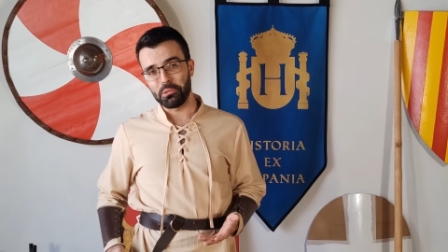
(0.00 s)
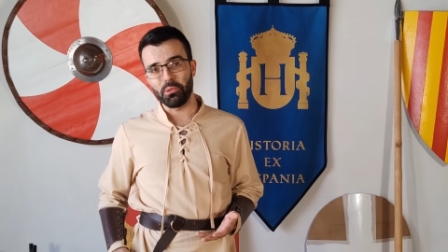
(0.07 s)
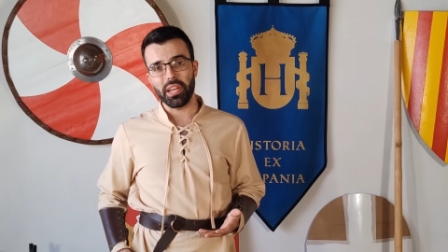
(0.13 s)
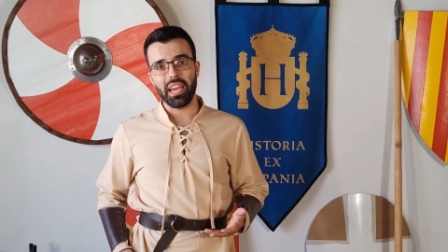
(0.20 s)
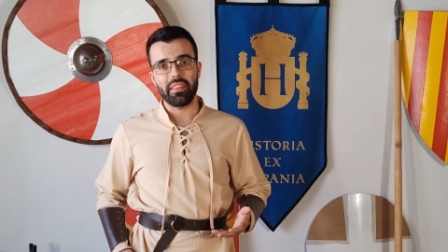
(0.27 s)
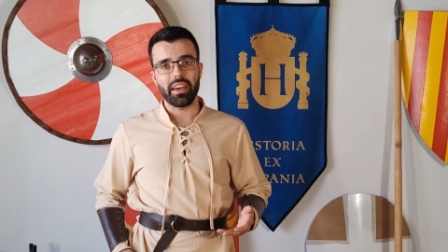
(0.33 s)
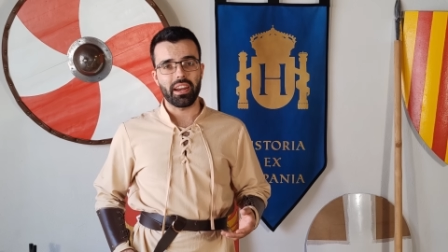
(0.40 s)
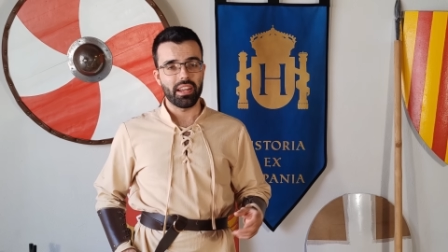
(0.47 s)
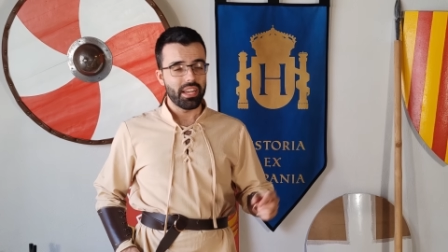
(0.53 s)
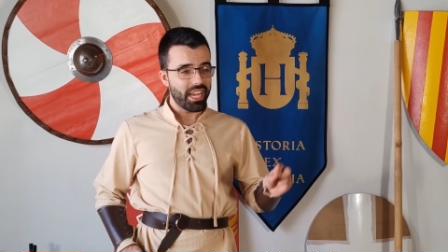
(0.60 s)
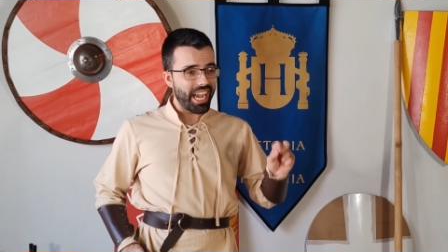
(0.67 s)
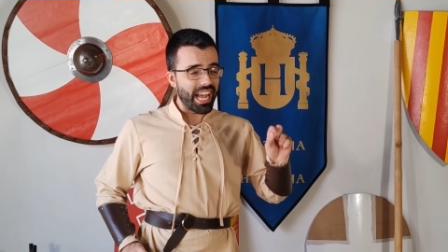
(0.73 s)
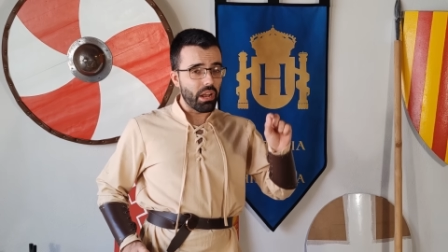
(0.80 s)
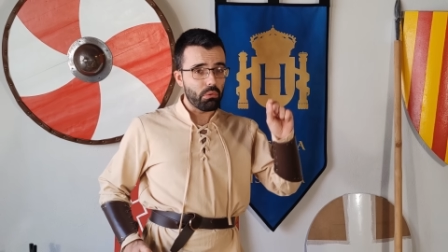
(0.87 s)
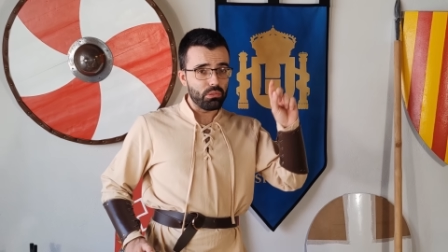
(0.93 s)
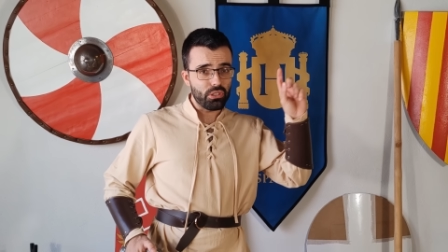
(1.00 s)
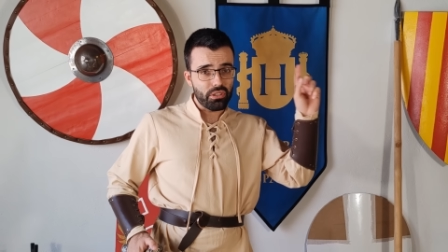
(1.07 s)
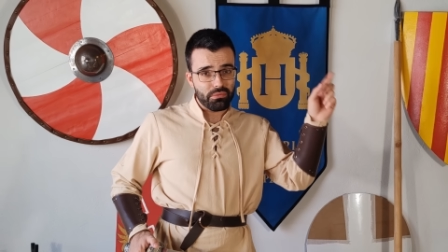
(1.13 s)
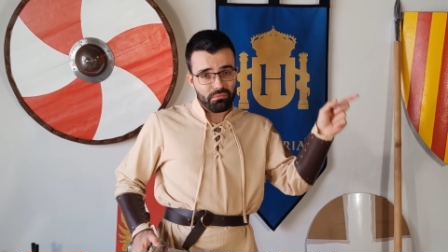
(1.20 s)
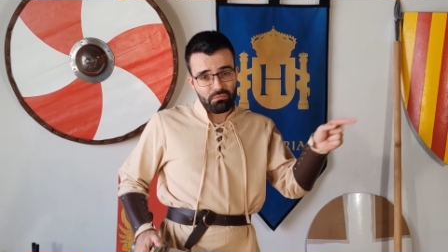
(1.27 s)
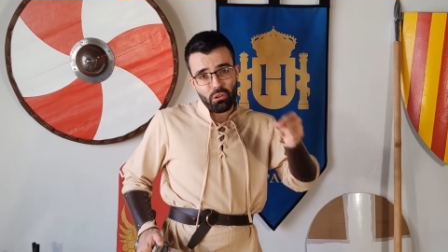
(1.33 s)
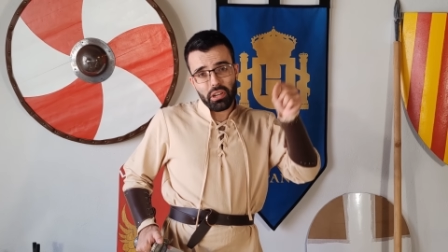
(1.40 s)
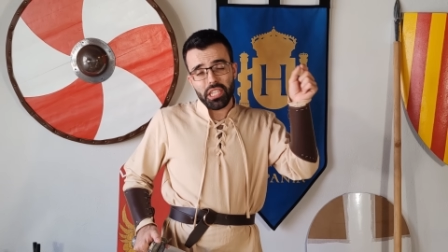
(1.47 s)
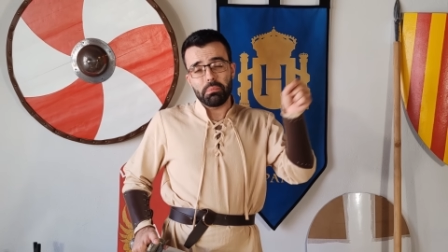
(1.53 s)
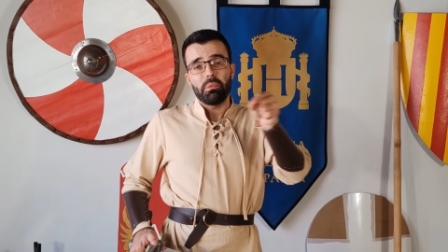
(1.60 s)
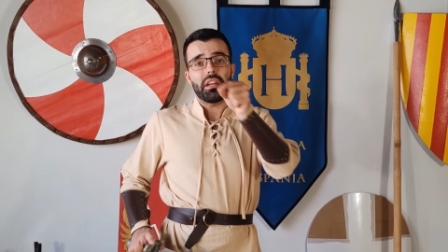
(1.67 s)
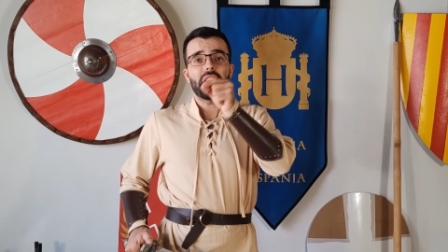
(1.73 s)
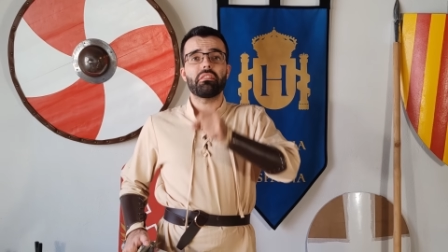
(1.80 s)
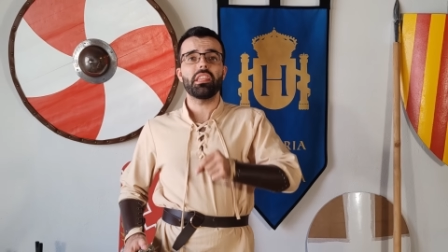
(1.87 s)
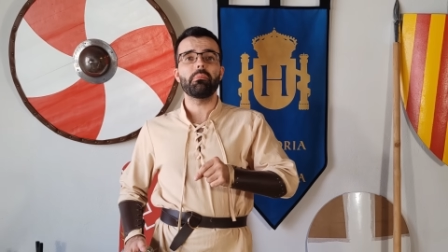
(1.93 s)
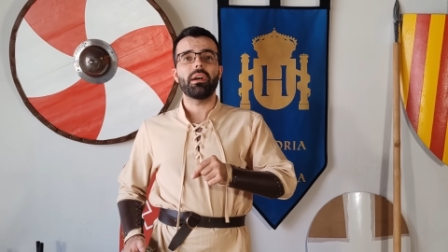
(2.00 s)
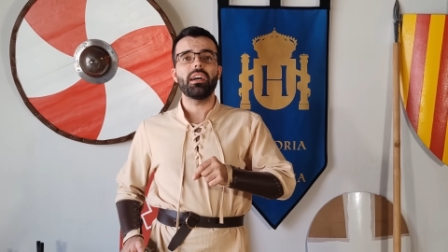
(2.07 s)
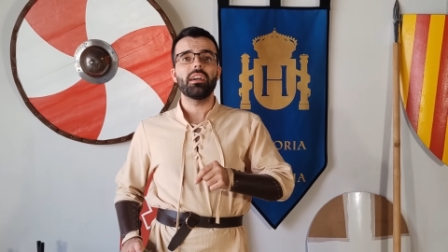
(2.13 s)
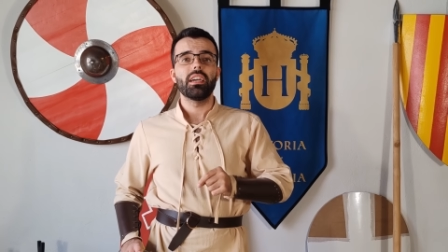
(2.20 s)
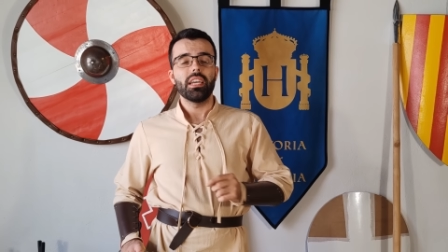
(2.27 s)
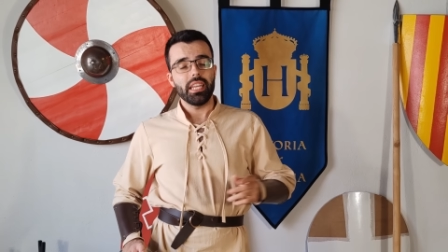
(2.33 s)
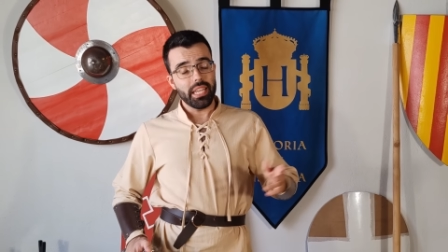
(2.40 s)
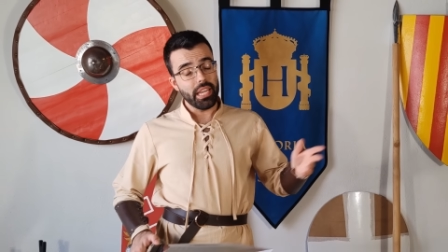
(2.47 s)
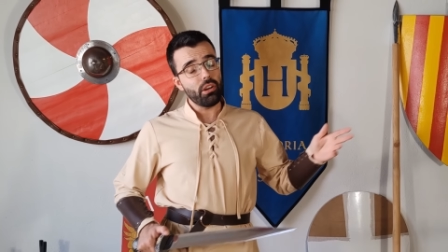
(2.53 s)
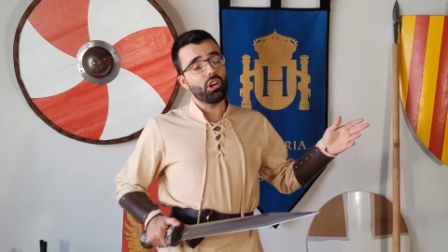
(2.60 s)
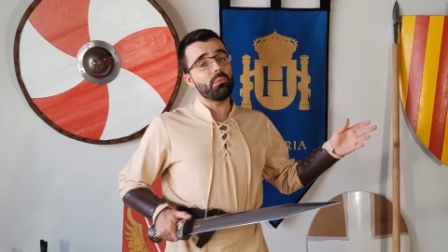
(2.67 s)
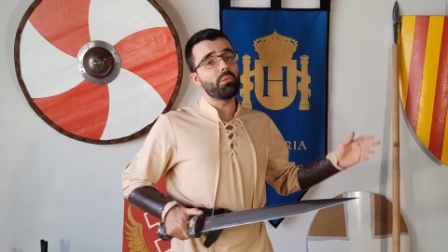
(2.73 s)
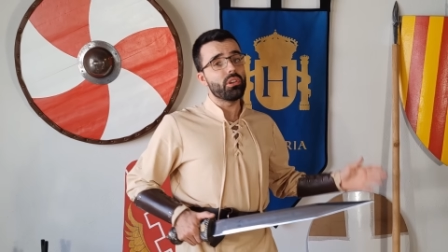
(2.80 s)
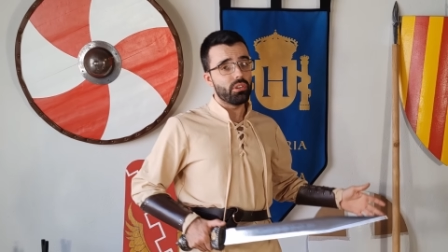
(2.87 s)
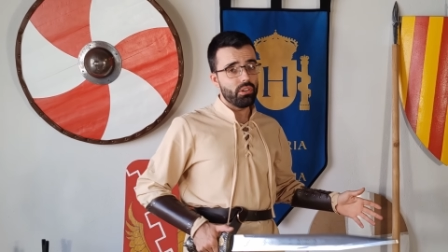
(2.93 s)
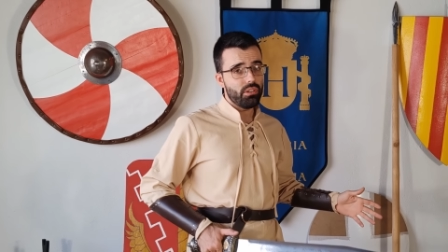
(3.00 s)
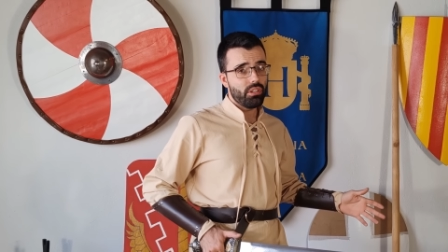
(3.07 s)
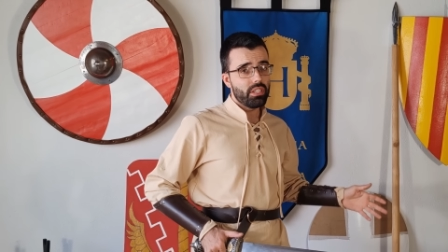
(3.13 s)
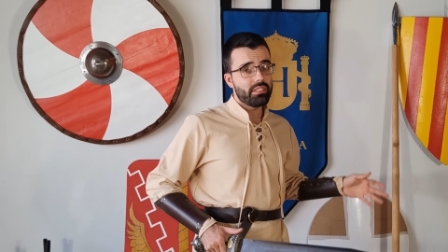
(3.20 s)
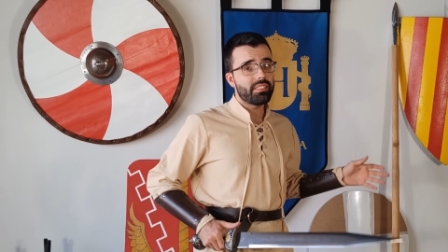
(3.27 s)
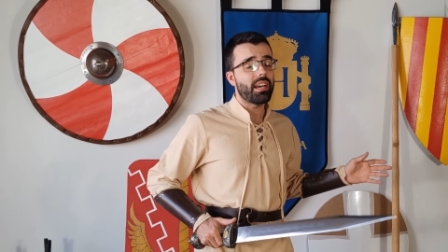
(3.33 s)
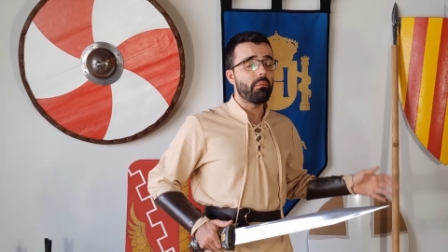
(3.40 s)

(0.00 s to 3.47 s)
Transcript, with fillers: os voy a dar algunos toques por encima y como no,